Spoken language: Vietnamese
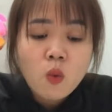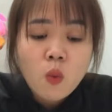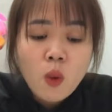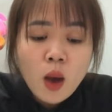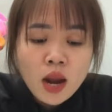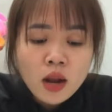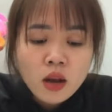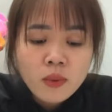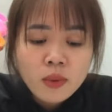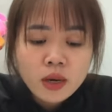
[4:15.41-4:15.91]

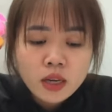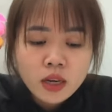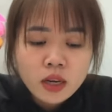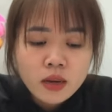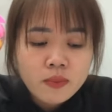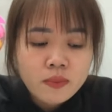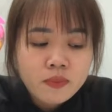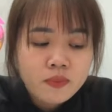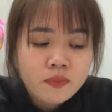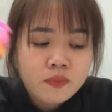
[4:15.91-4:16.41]
quá đâu các bạn nhé
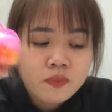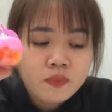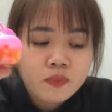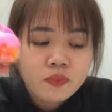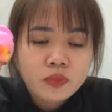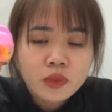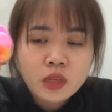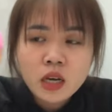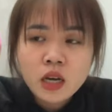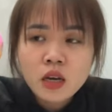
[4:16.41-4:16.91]

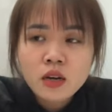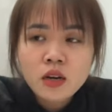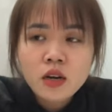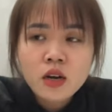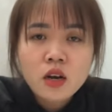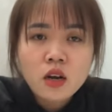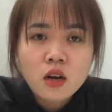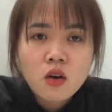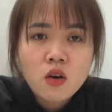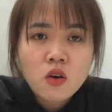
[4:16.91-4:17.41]
đấy rất
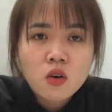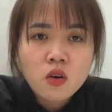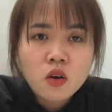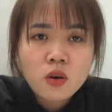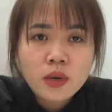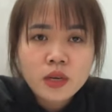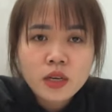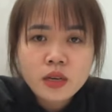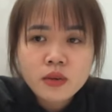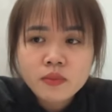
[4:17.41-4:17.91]
là ngon luôn các
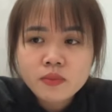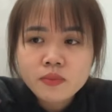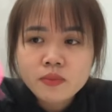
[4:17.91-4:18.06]
bạn nhé